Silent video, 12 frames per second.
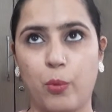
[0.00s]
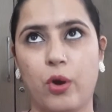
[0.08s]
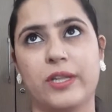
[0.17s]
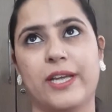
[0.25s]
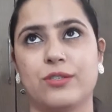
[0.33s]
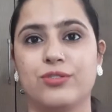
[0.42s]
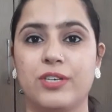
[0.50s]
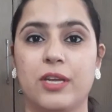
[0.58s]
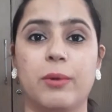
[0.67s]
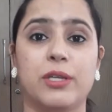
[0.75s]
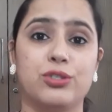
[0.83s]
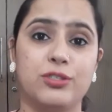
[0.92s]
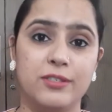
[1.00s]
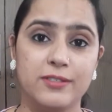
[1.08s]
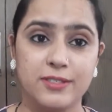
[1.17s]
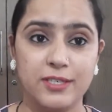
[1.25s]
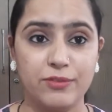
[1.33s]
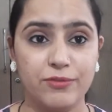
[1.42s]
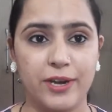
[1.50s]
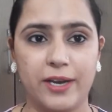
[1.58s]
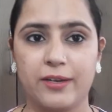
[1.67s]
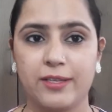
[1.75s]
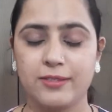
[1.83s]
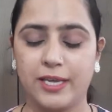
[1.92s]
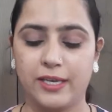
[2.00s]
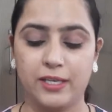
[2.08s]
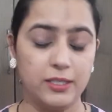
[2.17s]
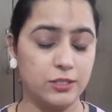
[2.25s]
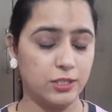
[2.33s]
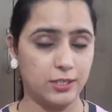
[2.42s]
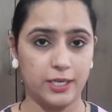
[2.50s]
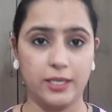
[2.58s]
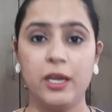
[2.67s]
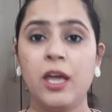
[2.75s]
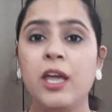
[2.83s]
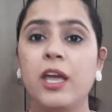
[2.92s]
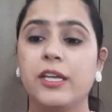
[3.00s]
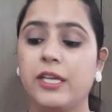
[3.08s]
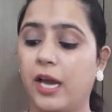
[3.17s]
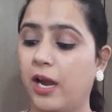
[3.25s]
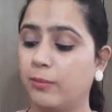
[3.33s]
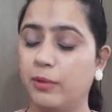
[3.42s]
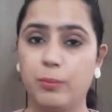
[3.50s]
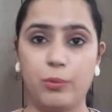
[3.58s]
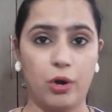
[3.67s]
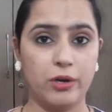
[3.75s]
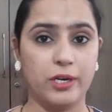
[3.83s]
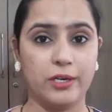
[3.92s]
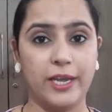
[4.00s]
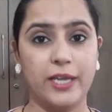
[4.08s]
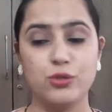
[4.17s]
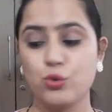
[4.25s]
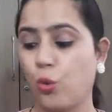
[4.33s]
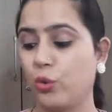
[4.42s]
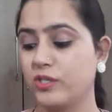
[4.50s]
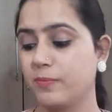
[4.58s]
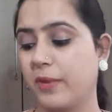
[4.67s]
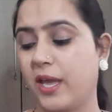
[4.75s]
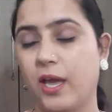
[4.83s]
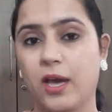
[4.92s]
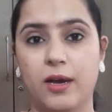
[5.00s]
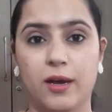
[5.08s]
बहुत एक्सट्रीम अच्छी सी फ्रेगनेंस आएगी जी नहीं ये हर्बल प्रोडक्ट है सो इसमें